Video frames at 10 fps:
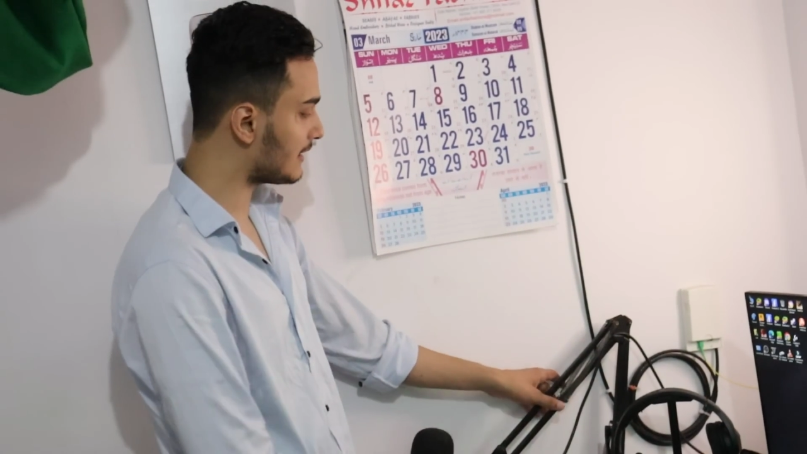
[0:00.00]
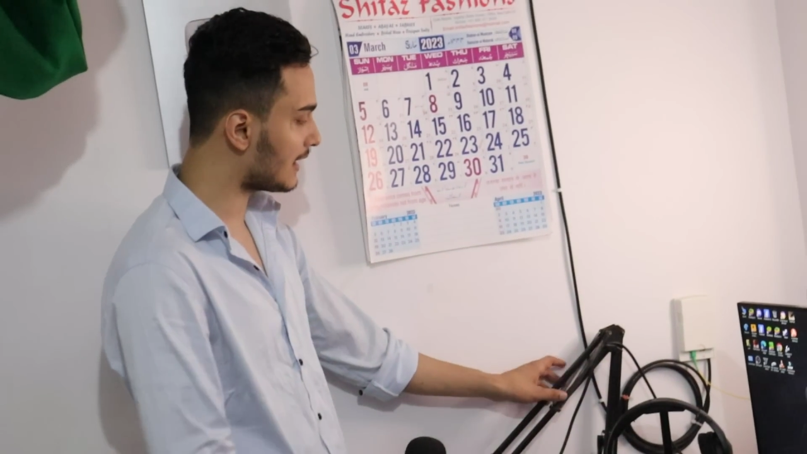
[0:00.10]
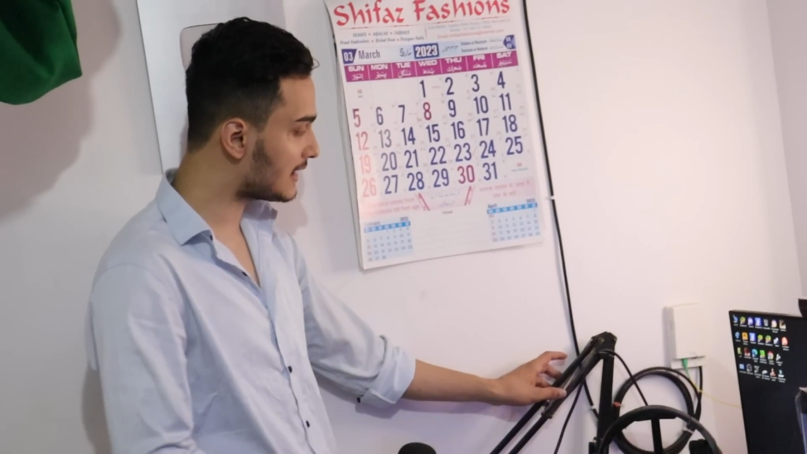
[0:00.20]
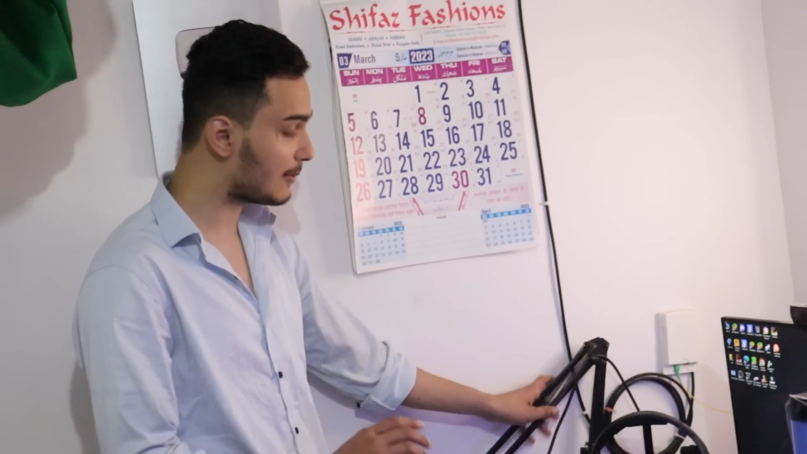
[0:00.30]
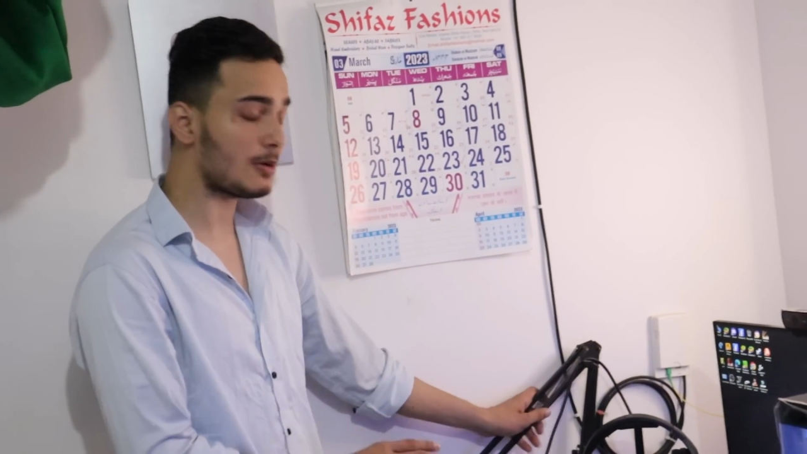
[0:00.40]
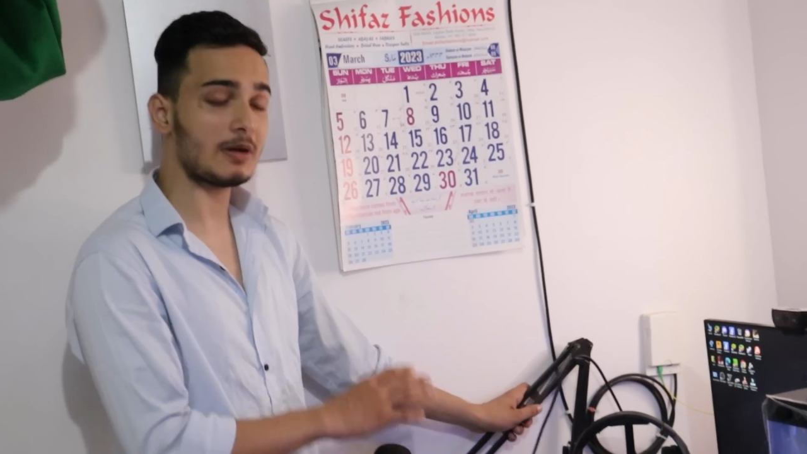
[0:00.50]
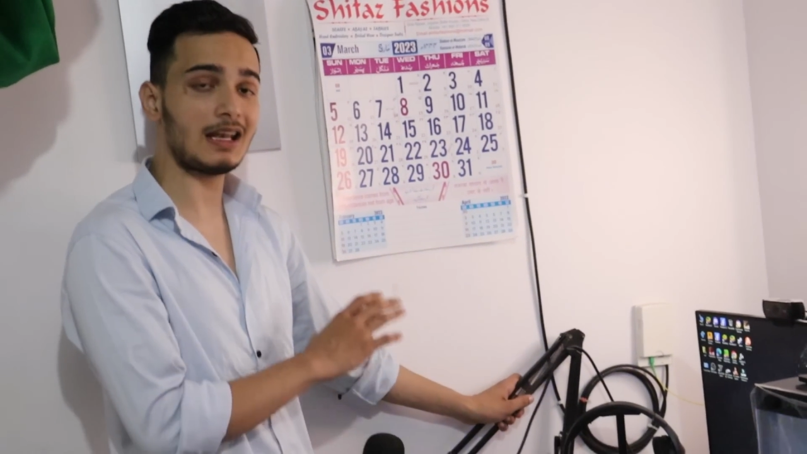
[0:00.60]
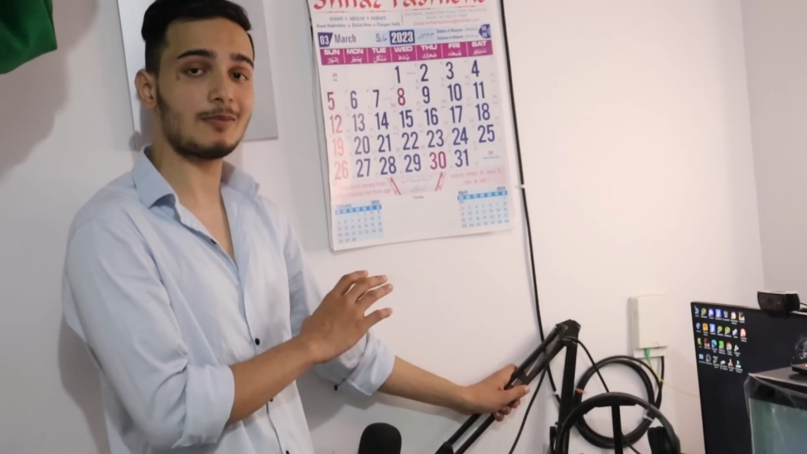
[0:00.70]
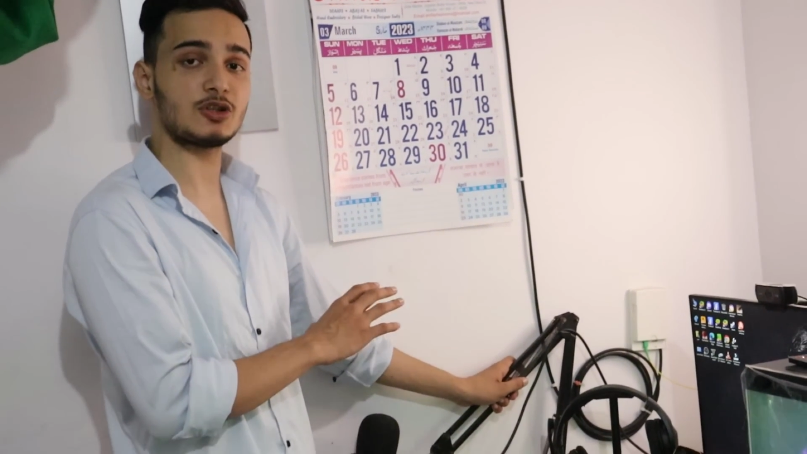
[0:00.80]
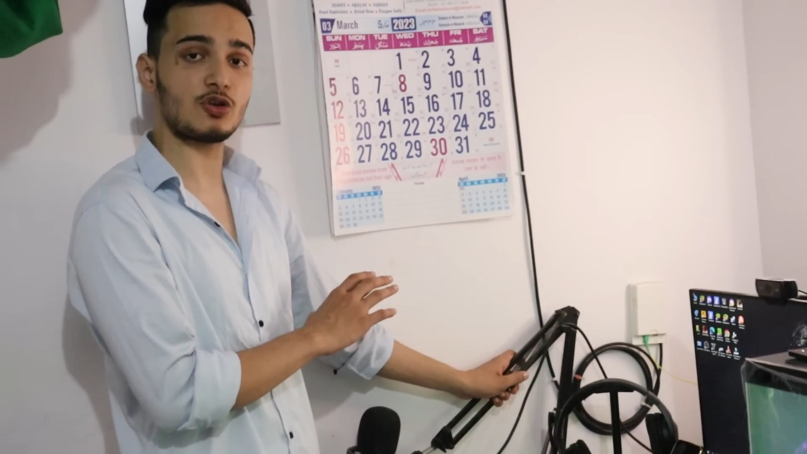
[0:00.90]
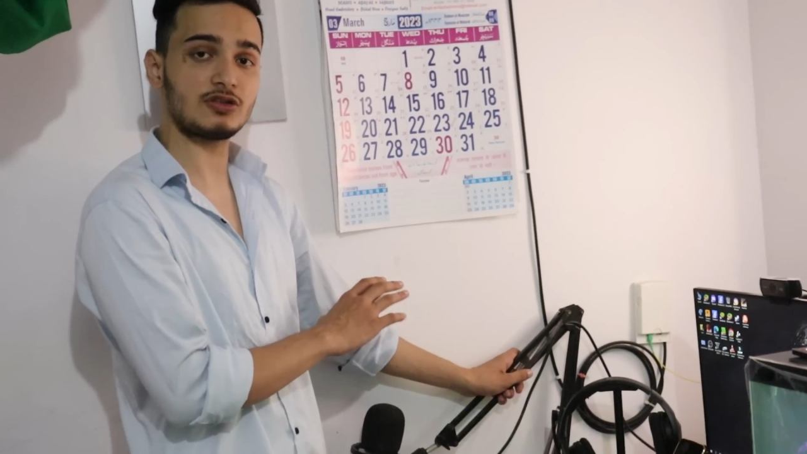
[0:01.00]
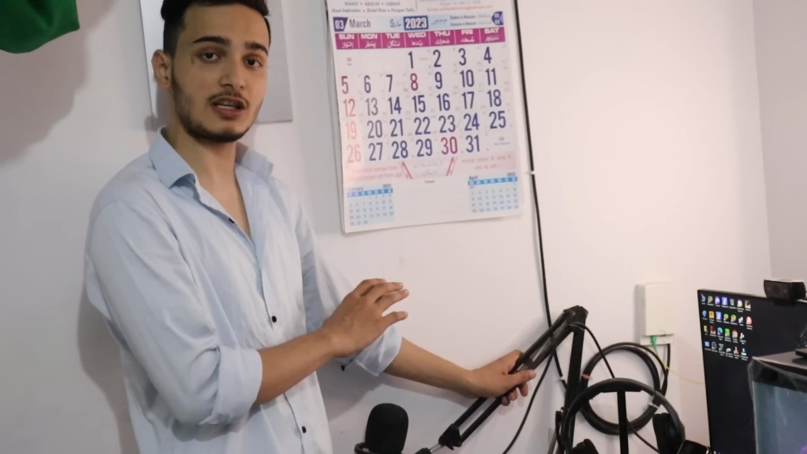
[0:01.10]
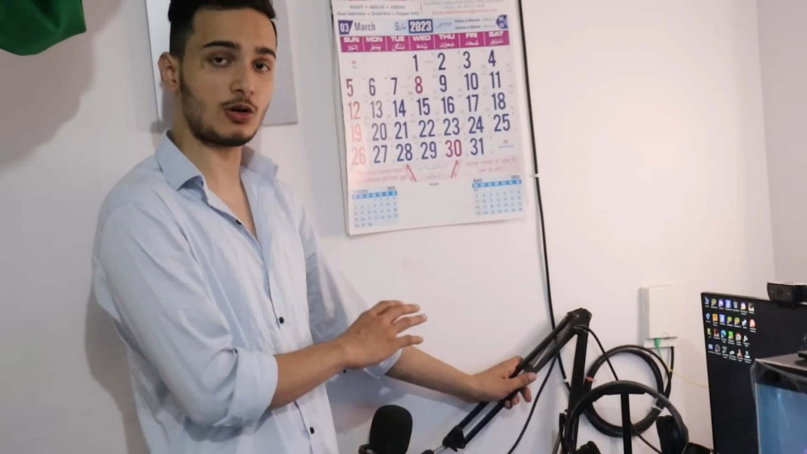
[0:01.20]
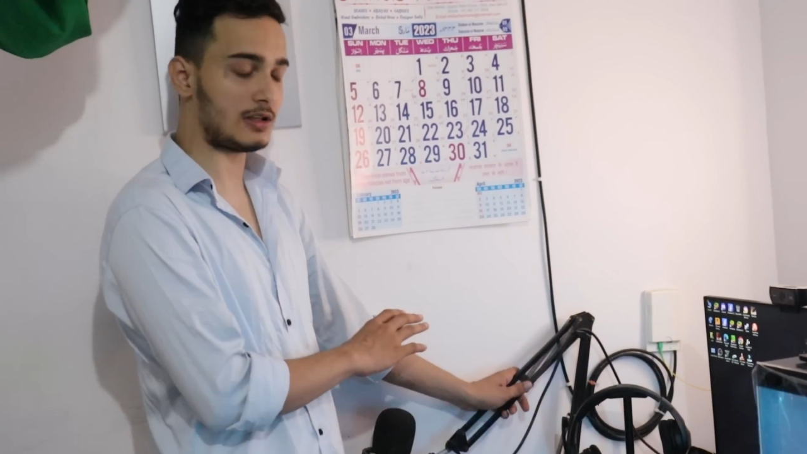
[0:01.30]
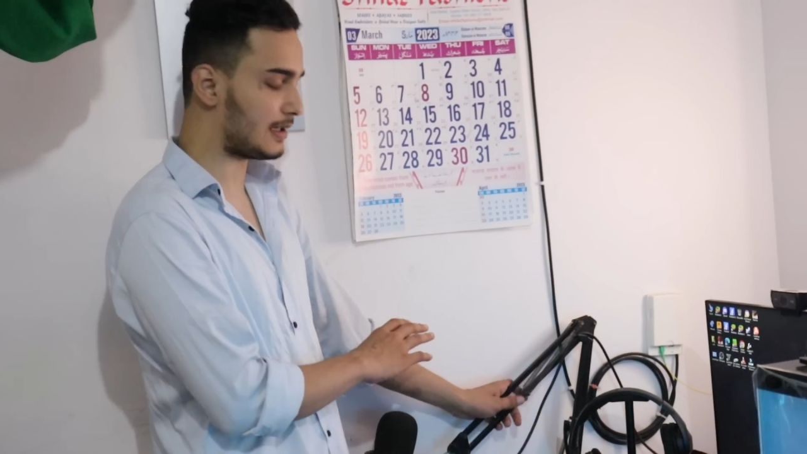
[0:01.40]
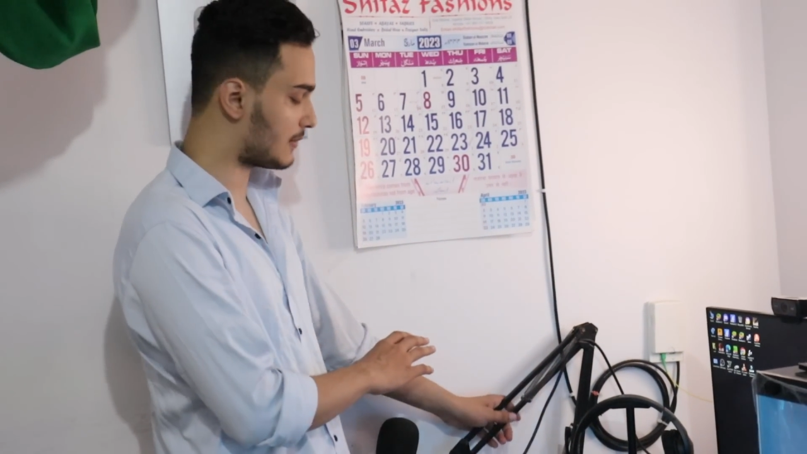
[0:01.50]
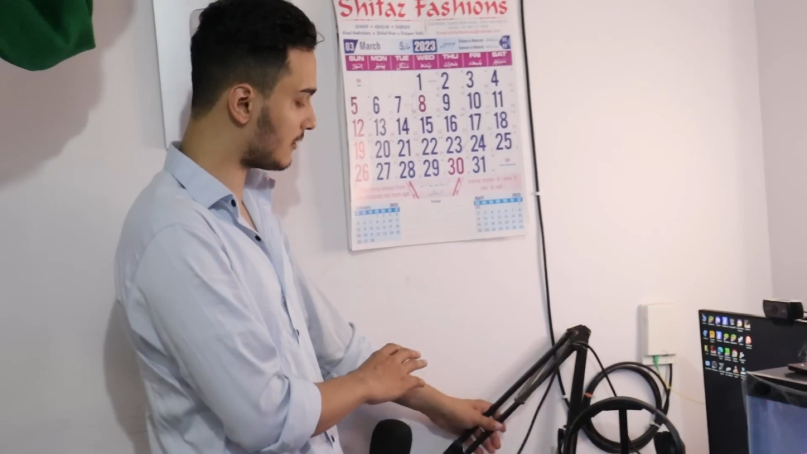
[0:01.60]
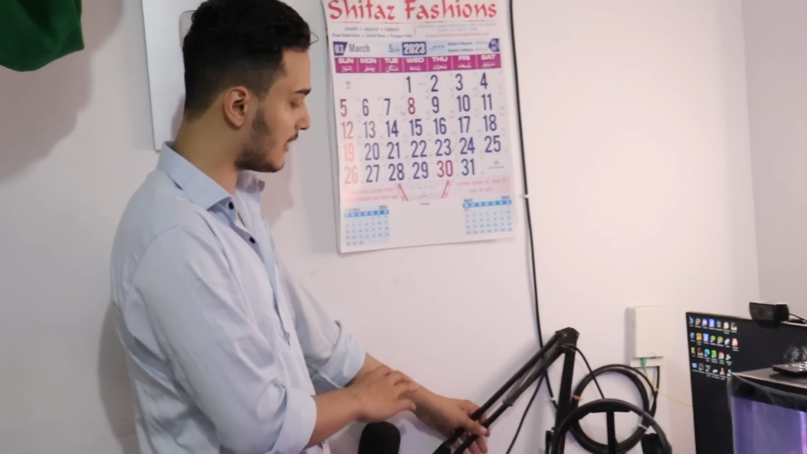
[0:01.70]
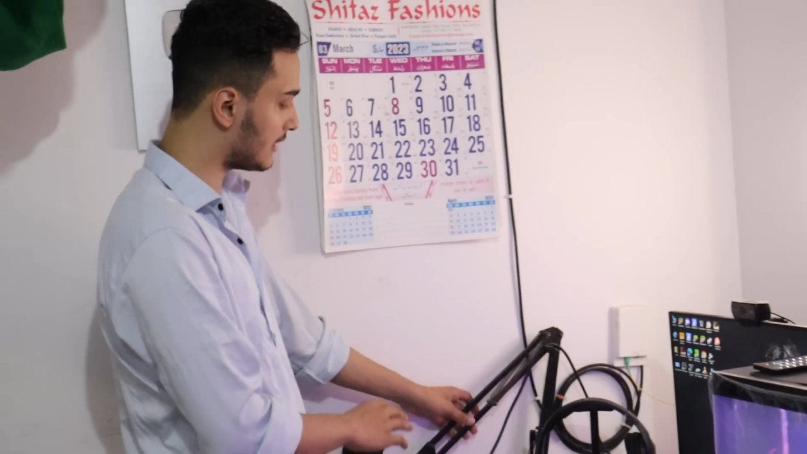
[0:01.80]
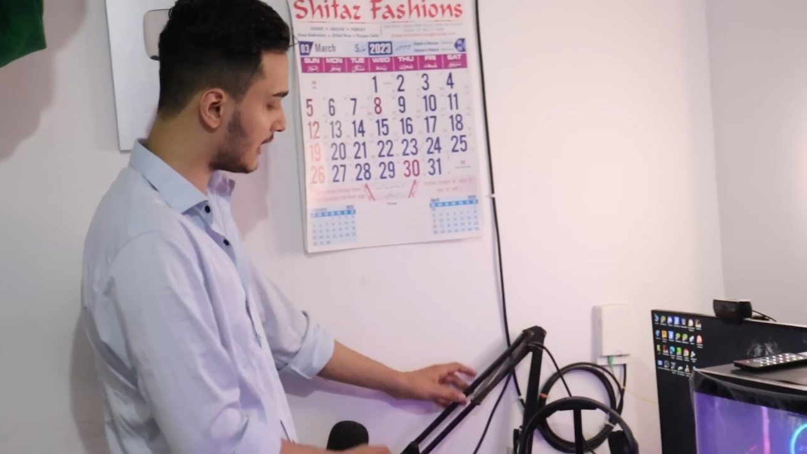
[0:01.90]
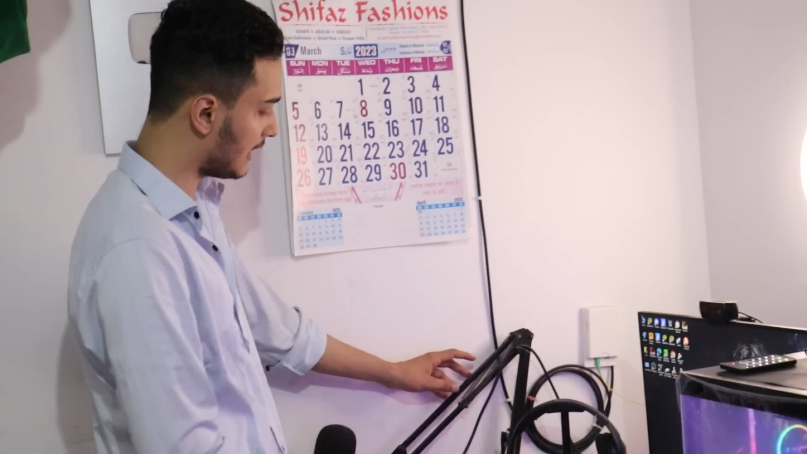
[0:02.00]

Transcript: माइक है ये भी मैंने अमेजोन से ही ऑनलाइन मंगवाया